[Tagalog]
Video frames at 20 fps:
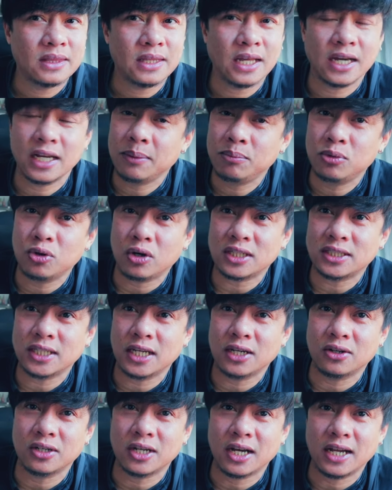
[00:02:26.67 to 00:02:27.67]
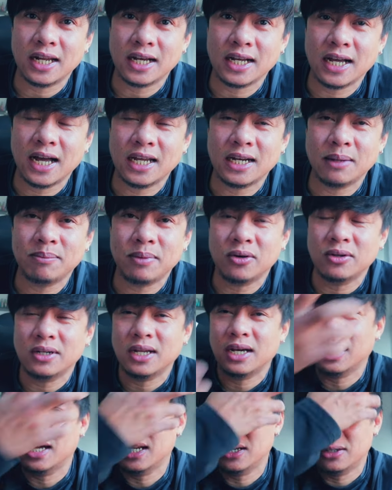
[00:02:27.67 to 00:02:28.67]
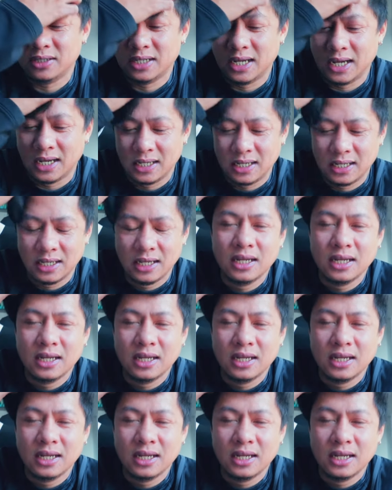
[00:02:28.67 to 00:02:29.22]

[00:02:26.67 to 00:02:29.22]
nag-review kasi ko na naghahanap ako ng ano ng